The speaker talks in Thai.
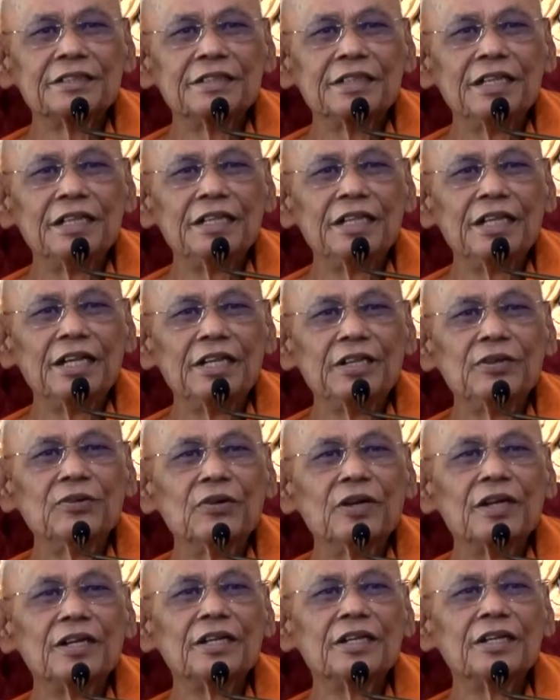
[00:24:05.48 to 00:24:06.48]
ที่นี้
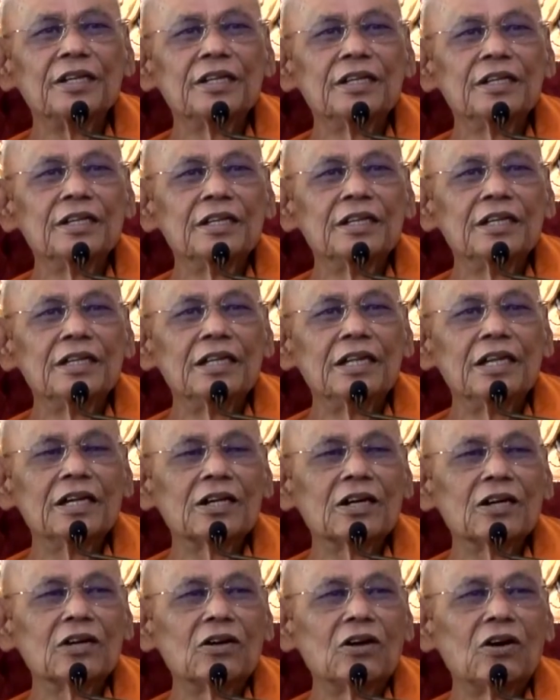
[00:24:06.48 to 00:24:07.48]
ด้วย และ
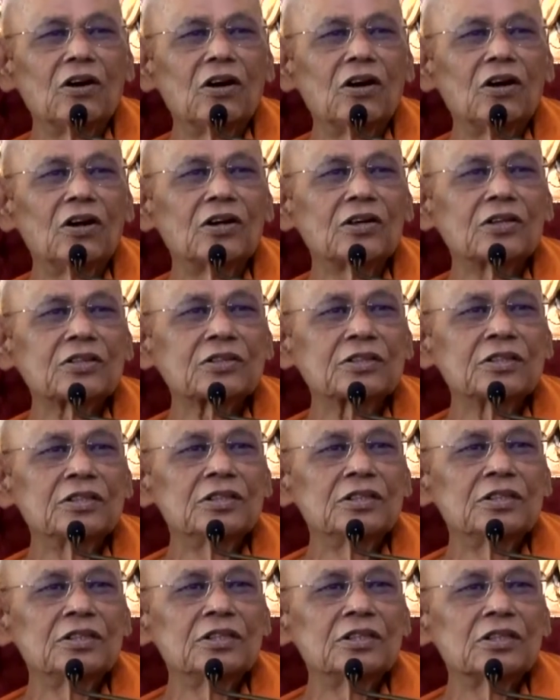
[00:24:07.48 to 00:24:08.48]
ขอ
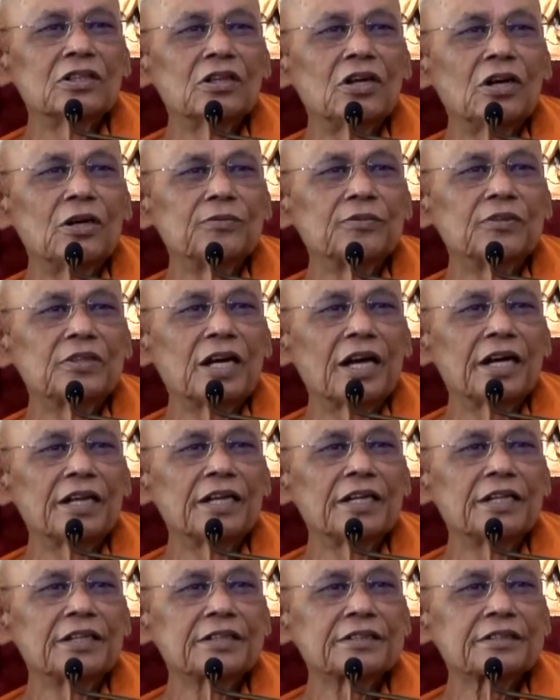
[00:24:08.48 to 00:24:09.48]
ขอบใจ
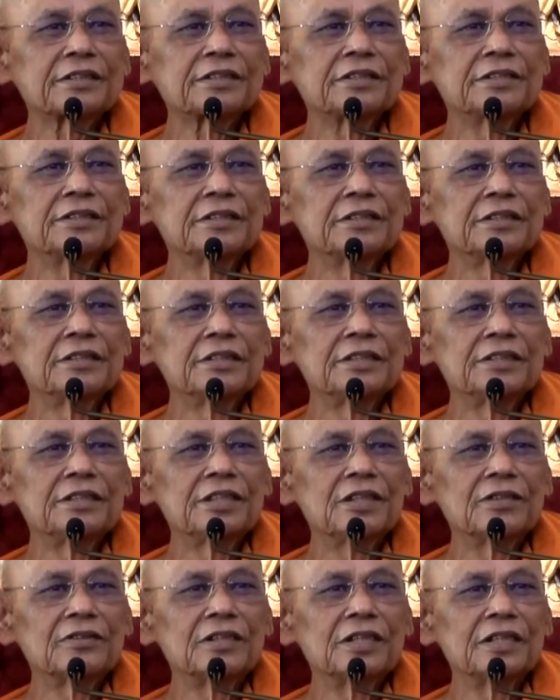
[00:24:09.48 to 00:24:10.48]

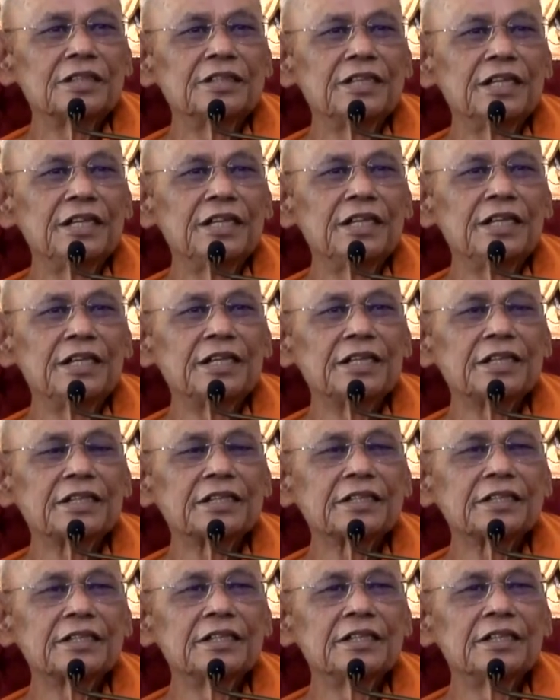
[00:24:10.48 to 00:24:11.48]
เจ้าหน้าที่
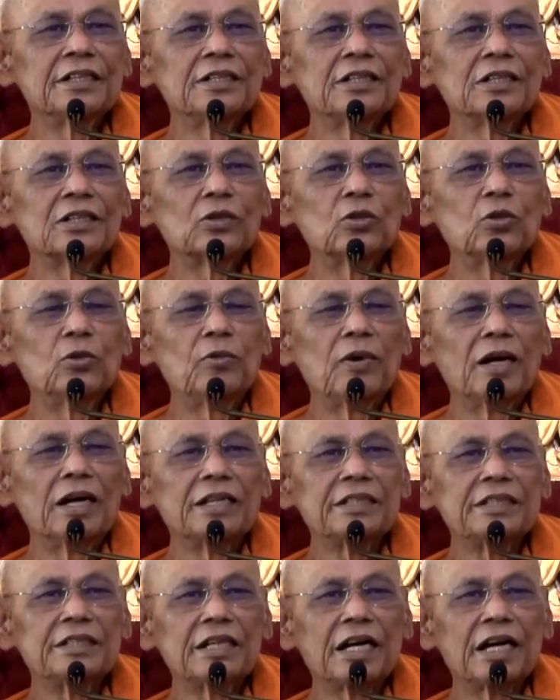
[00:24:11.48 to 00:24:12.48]
ครูบา
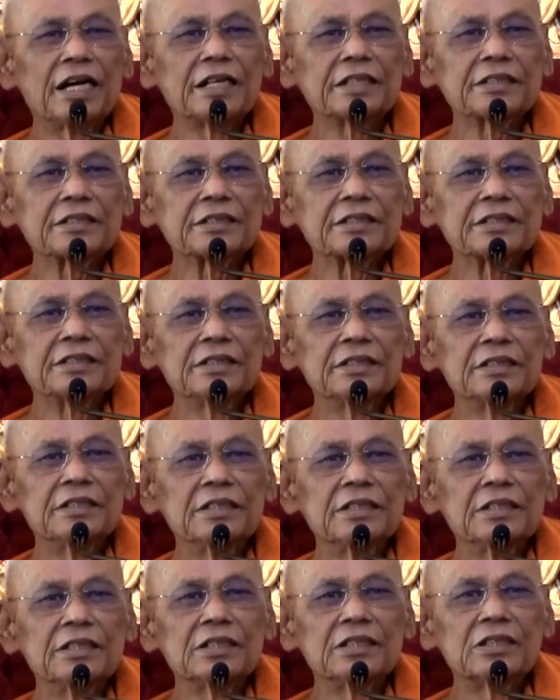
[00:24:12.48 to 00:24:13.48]
อาจารย์
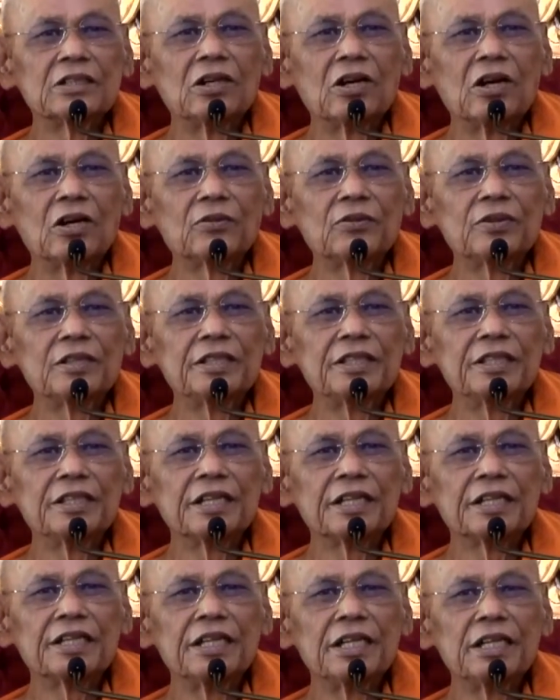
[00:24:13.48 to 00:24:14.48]
ของวิท
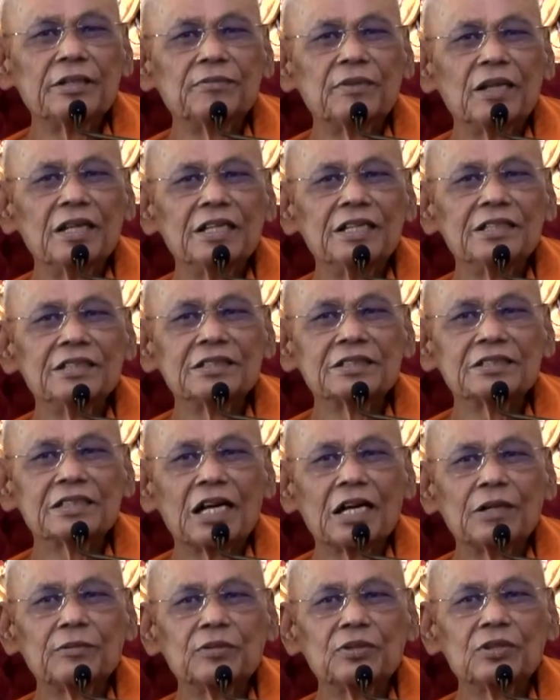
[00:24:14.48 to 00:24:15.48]
ยาเขตบริศึก
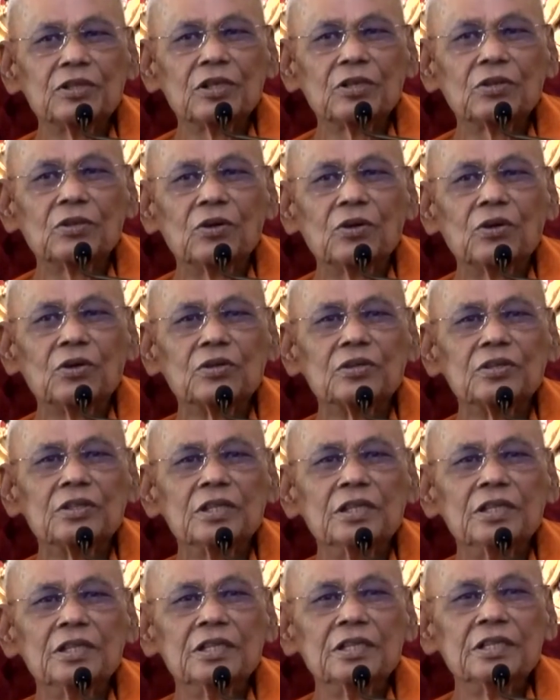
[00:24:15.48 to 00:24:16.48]
ษาพุทธโคต
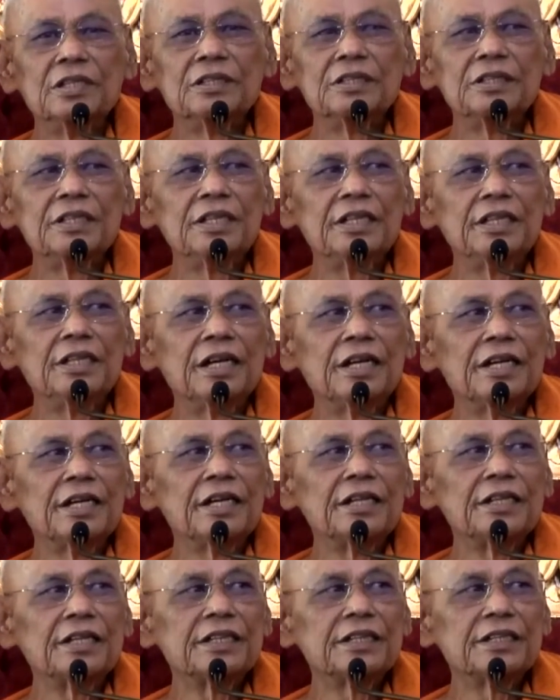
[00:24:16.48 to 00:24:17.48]
ที่ได้
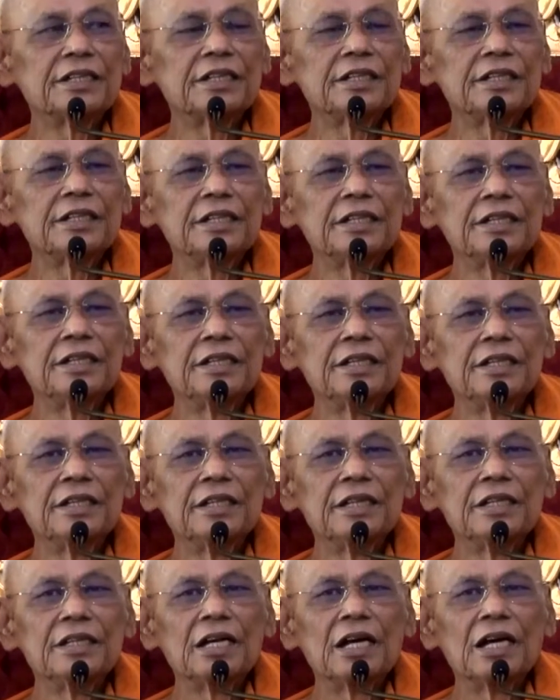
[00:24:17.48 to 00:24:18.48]

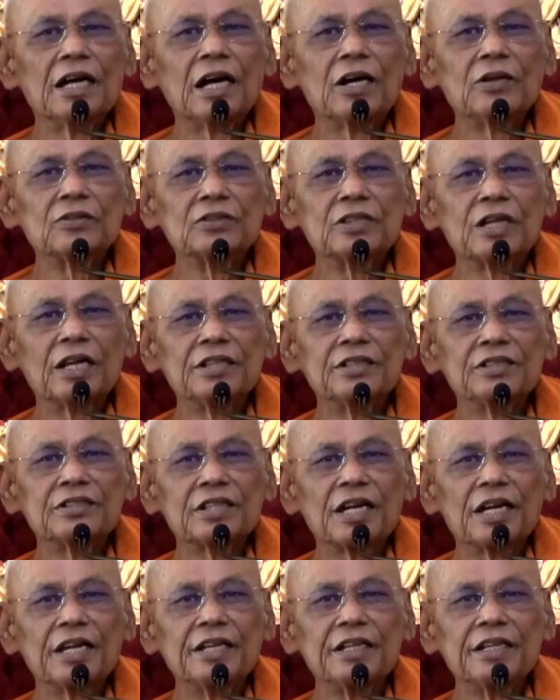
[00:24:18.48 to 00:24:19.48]
เอาใจ
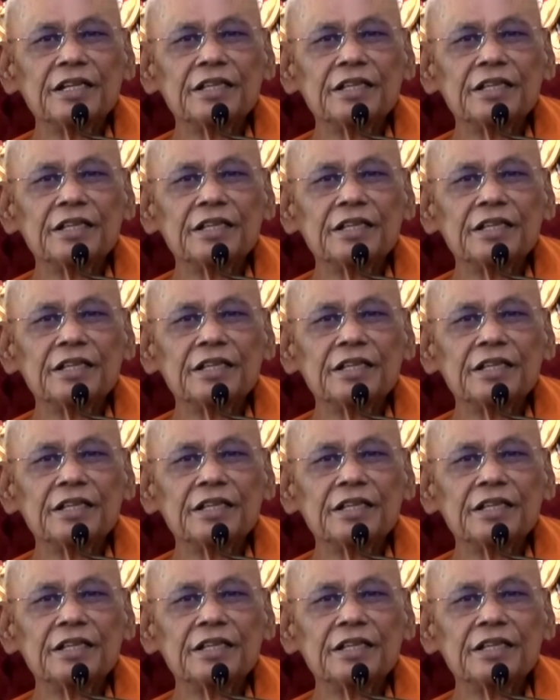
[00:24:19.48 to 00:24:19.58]
ใส่